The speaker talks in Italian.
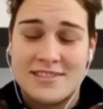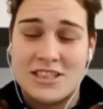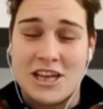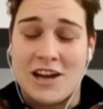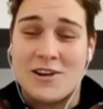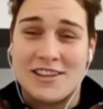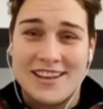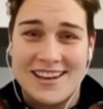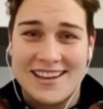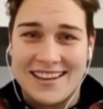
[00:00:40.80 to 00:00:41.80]
Ciao
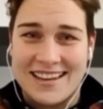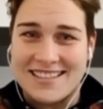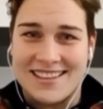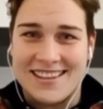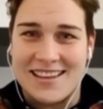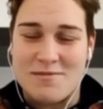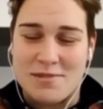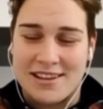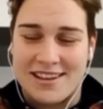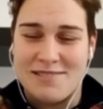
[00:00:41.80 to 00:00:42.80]
Andrea, grazie a te
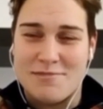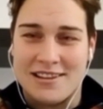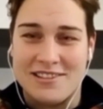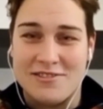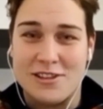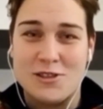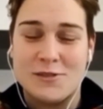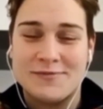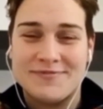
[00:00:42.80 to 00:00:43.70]
per, per il invito.